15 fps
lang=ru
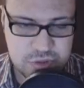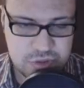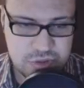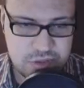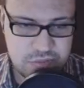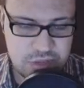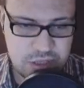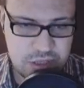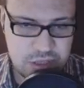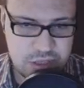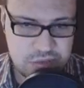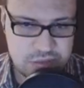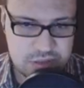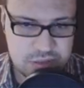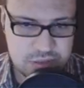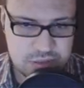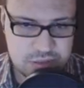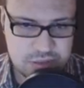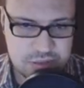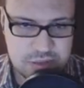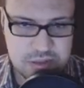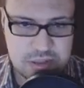чуть левее нефти.
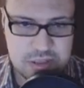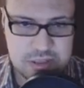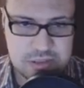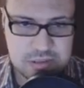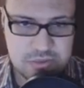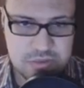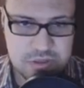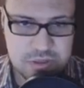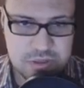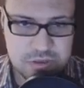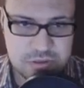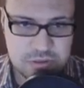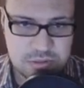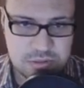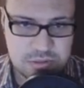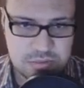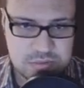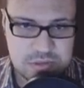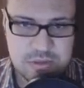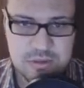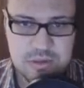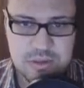Есть, там видишь
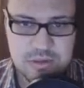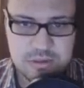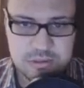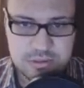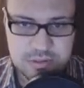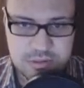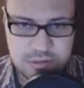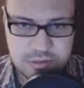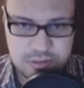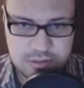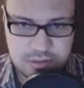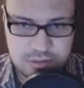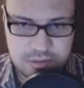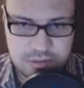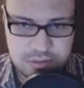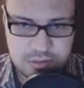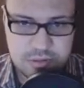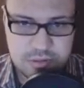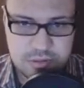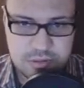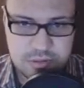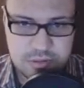все это дело. Я
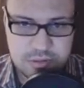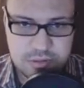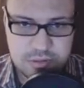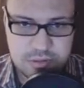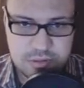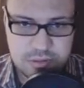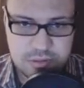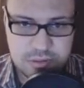точно говорю.